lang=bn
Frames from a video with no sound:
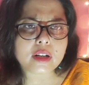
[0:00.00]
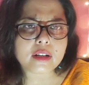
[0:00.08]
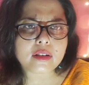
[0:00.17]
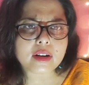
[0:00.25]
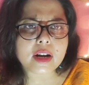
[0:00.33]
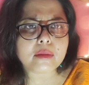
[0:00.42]
কি
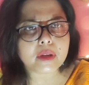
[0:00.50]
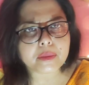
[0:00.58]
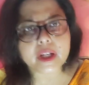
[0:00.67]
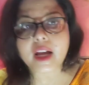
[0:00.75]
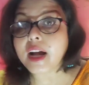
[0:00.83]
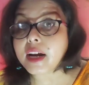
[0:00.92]
করেন না আমি
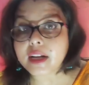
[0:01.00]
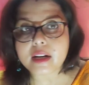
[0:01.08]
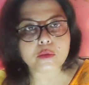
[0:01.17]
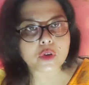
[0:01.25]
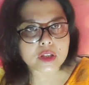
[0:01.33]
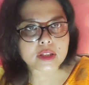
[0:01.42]
আপনাকে কানে কানে
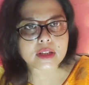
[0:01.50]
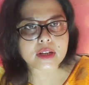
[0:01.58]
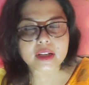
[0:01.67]
বলে এসেছি